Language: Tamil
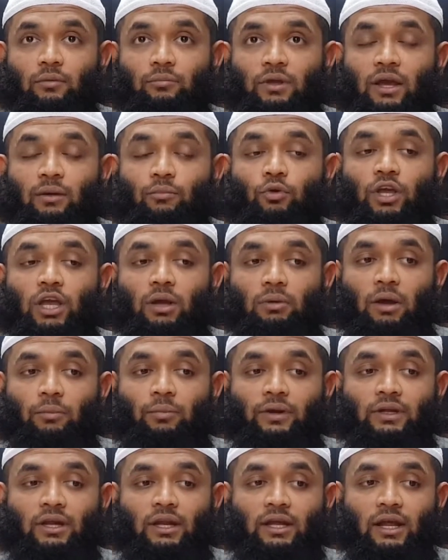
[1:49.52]
மிக முக்கியமாக
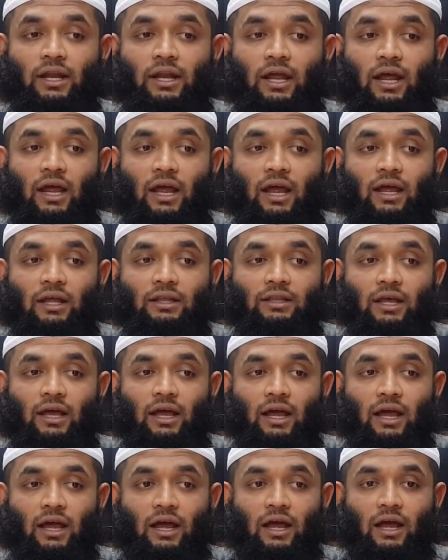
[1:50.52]
பெண்களுக்கு என்ன இந்த
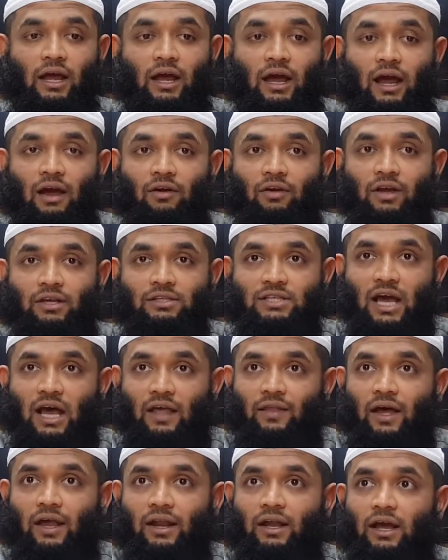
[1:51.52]
அவங்க
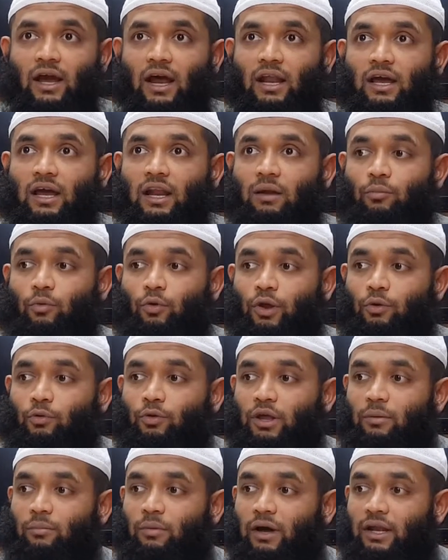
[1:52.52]
சாதாரண காலங்களில்
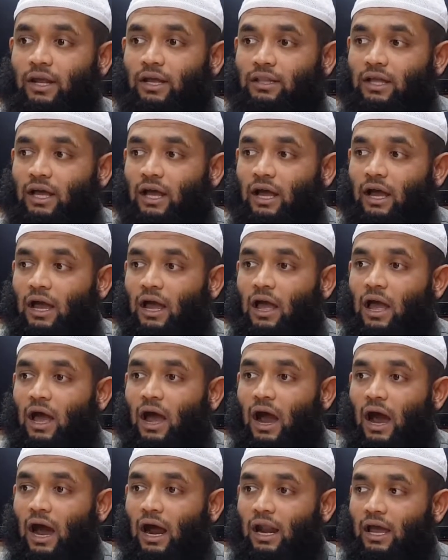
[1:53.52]
போடக்கூடிய மாதிரி அந்த
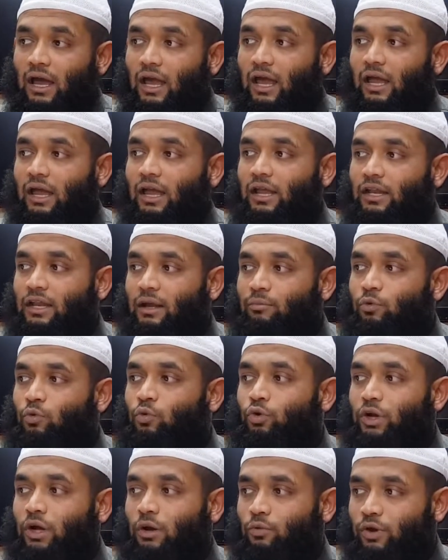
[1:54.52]
அழகை இன்னும்
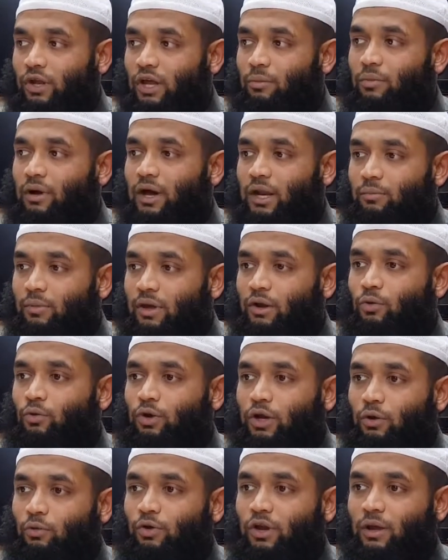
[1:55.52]
கூட்டக்கூடிய மாதிரி
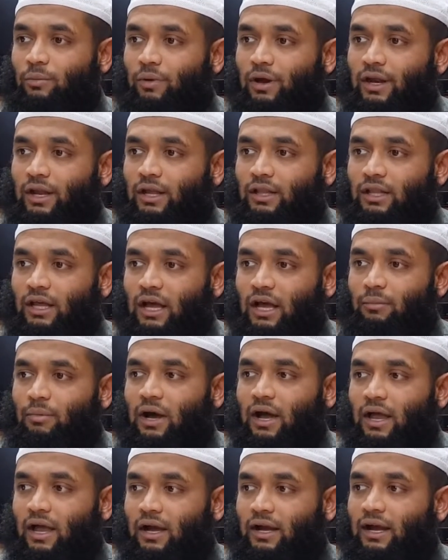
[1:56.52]
மெருகூட்டக்கூடிய மாதிரி இந்த
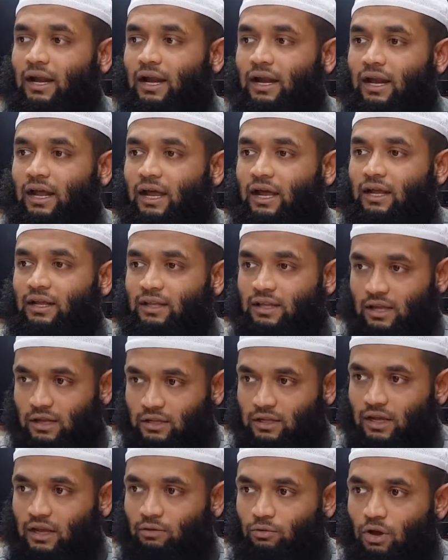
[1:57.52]
அபாயாக்கள் என்ன இந்த
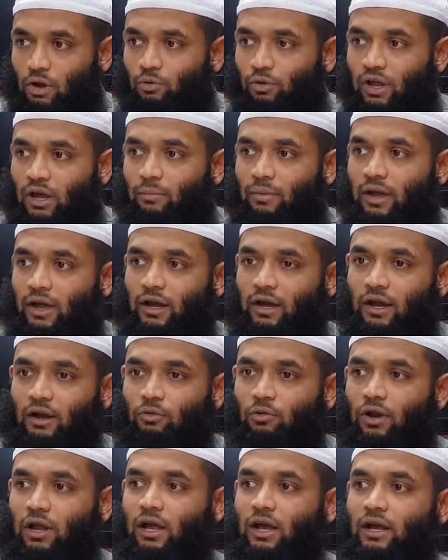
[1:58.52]
இந்த கொடுக்கக்கூடிய
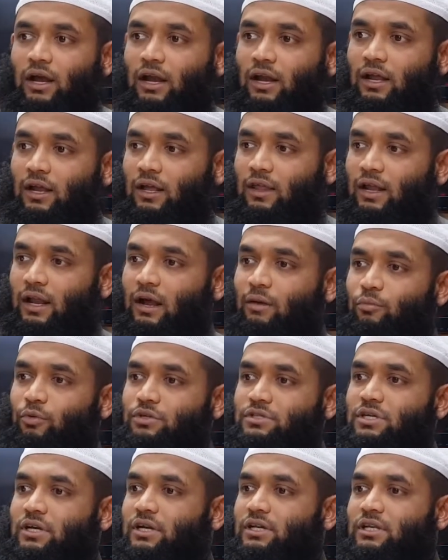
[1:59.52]
அபாயாக்கள் உள்ள கல் இதெல்லாம்
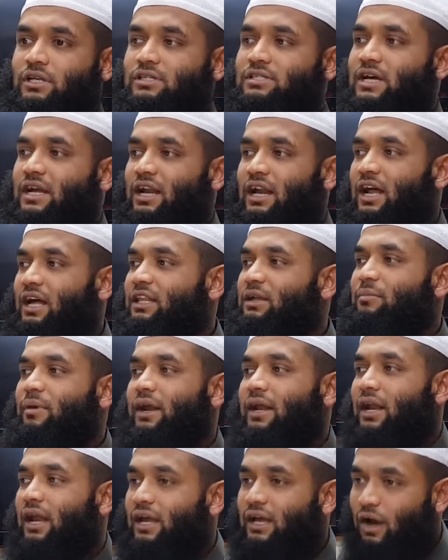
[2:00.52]
பிடிச்சி கிடிச்சி டிசைன் எல்லாம் அந்த
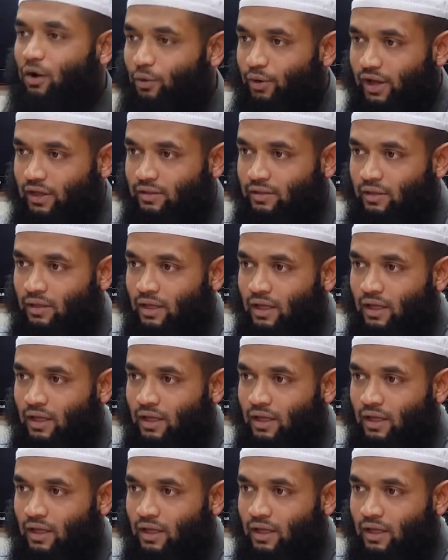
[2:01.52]
மாதிரிலாம் இருக்கக்கூடாது